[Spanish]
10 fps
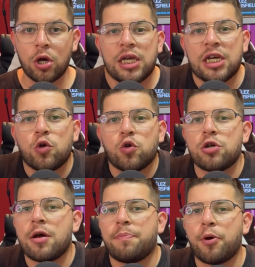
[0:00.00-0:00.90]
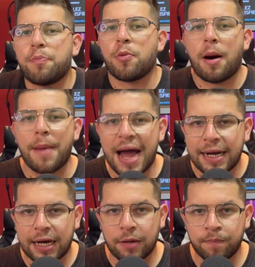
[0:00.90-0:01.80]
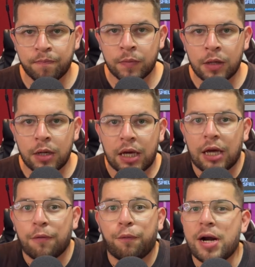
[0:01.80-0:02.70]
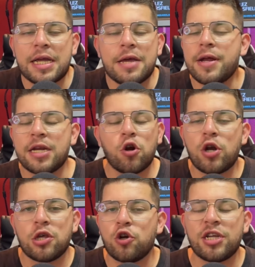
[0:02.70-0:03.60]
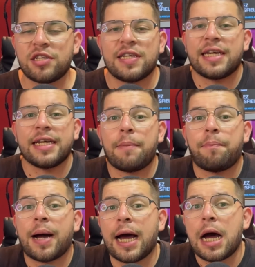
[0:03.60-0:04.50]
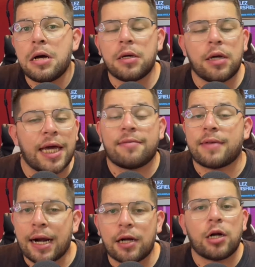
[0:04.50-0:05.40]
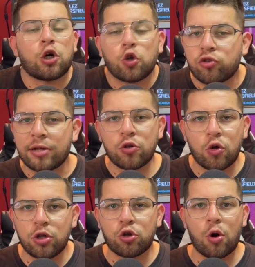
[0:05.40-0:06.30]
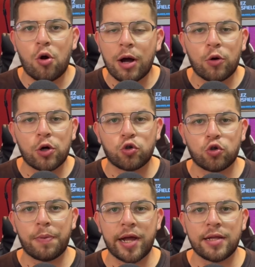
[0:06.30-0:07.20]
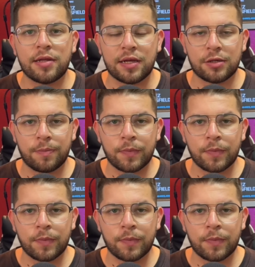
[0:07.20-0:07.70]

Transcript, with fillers: Inclusive el propio Mamana, que fue a River y no le dio ni siquiera para estar rotando dentro del banco de los suplentes.